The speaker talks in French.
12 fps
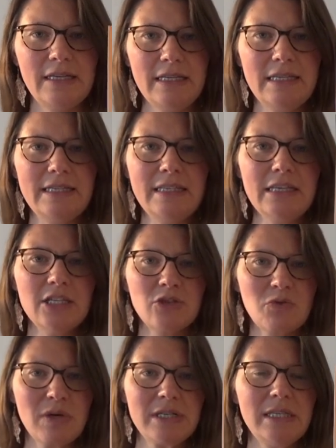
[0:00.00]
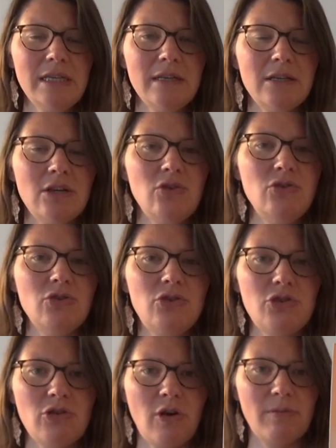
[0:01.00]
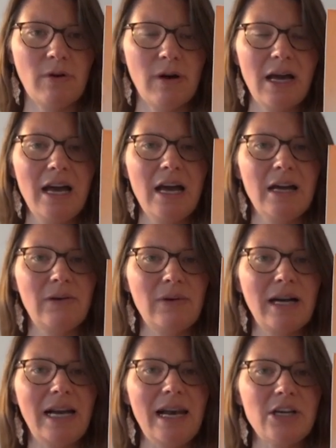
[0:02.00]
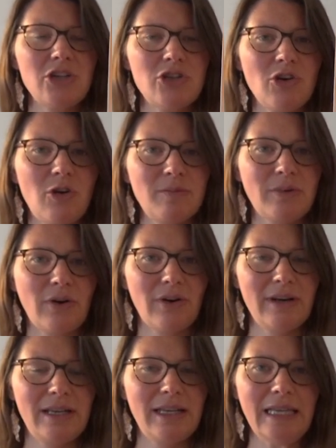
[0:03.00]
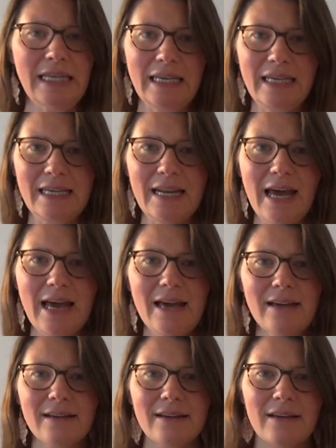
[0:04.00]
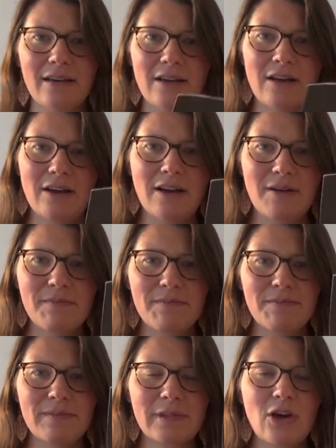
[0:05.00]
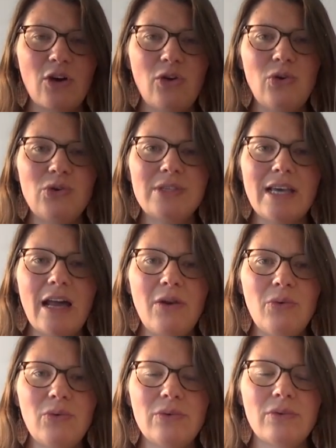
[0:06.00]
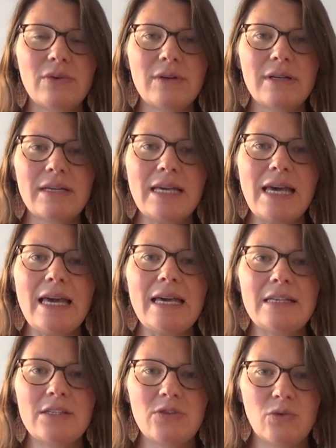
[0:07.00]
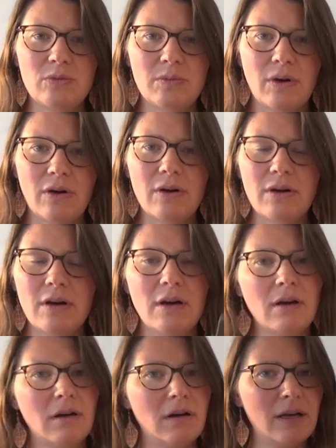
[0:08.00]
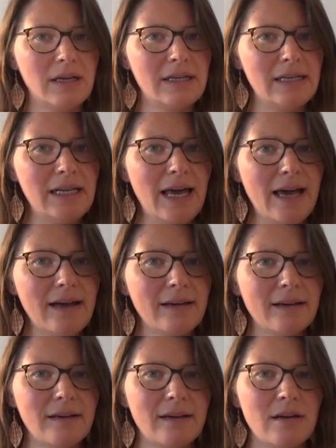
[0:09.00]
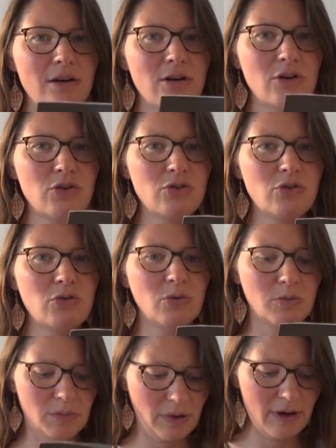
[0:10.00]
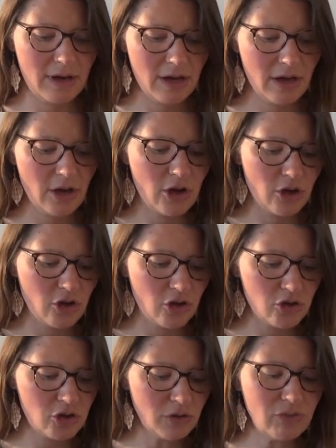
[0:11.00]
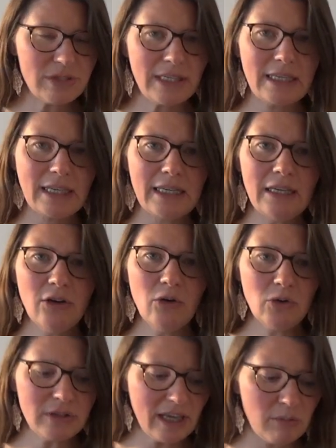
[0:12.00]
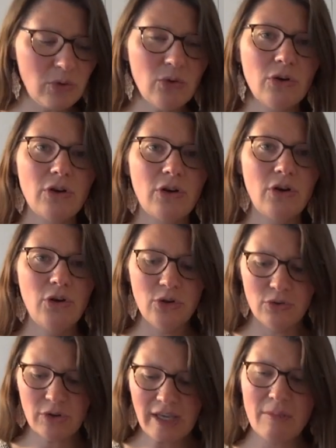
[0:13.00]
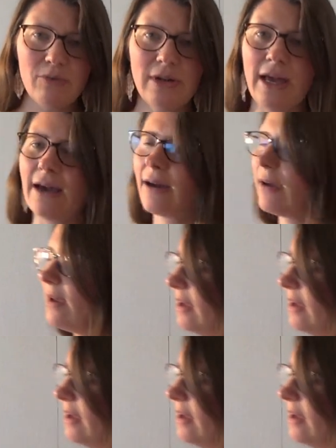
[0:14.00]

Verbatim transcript: Ici, j'ai choisi une chambre. La chambre est claire. Le salon est sombre. Clair, sombre. Je vous écris au tableau le vocabulaire.